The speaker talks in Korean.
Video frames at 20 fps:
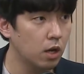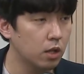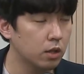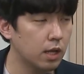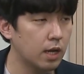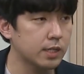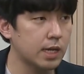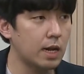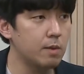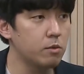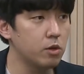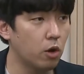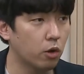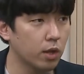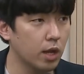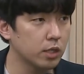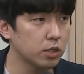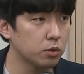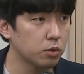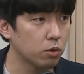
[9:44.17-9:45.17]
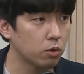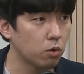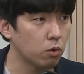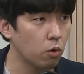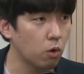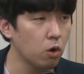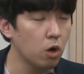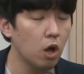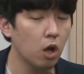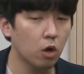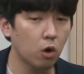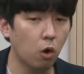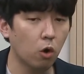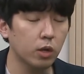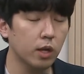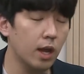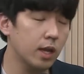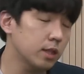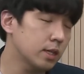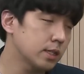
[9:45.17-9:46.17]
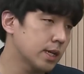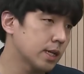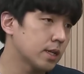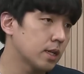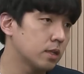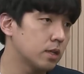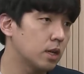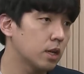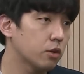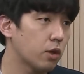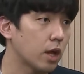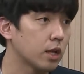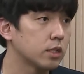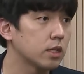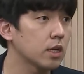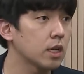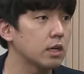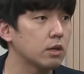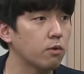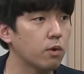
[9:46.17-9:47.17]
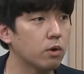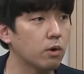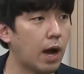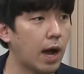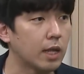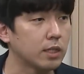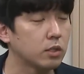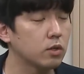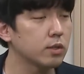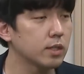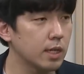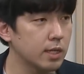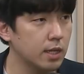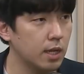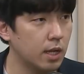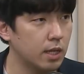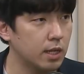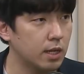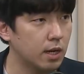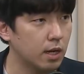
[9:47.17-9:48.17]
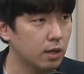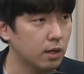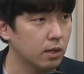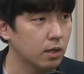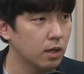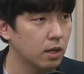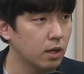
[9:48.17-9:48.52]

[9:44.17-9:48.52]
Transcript: 다 삶을 영위하셨던 거고 거기에 있는 자산들이 굉장히 의외로 안전자산이라